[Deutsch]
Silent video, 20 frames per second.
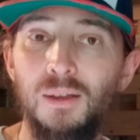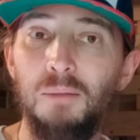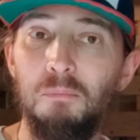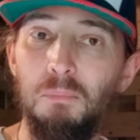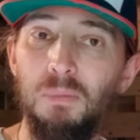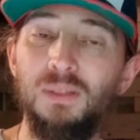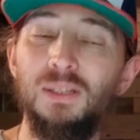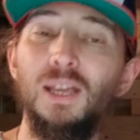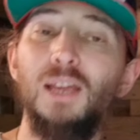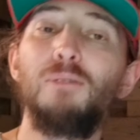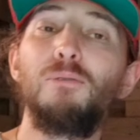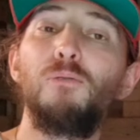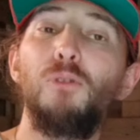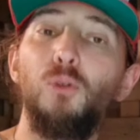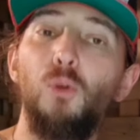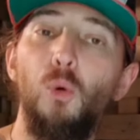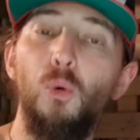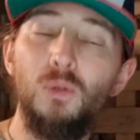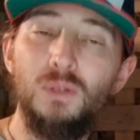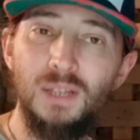mit Hilfe
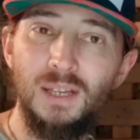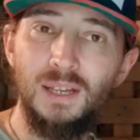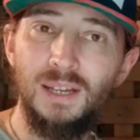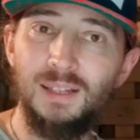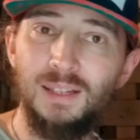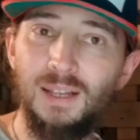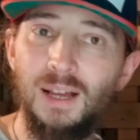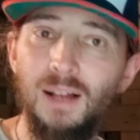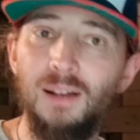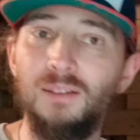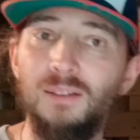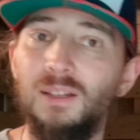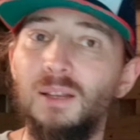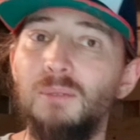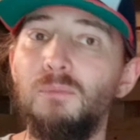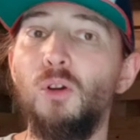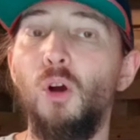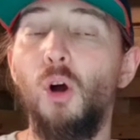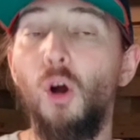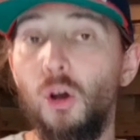von unserem Kanal,
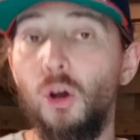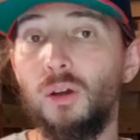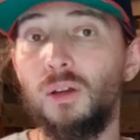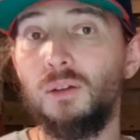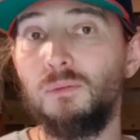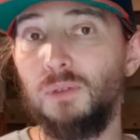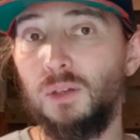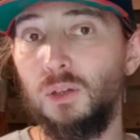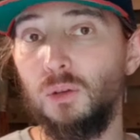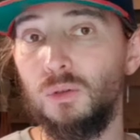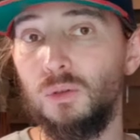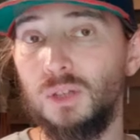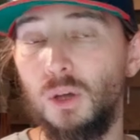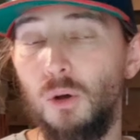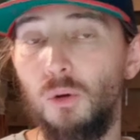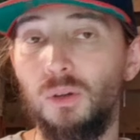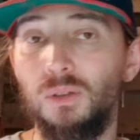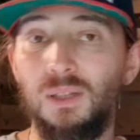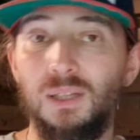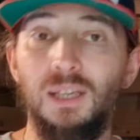indem wir eure Videos
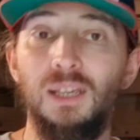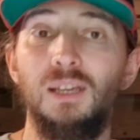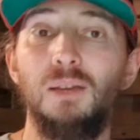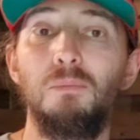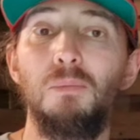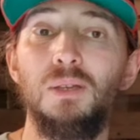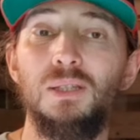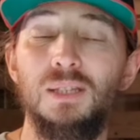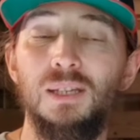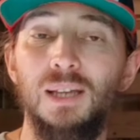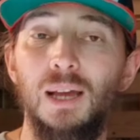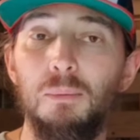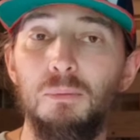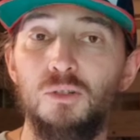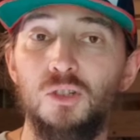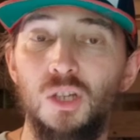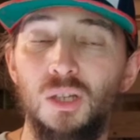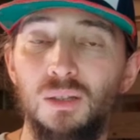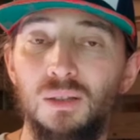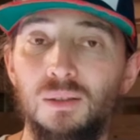auch in regelmäßigen
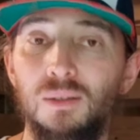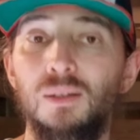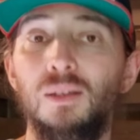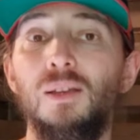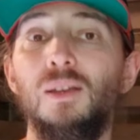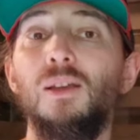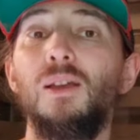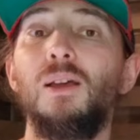Abständen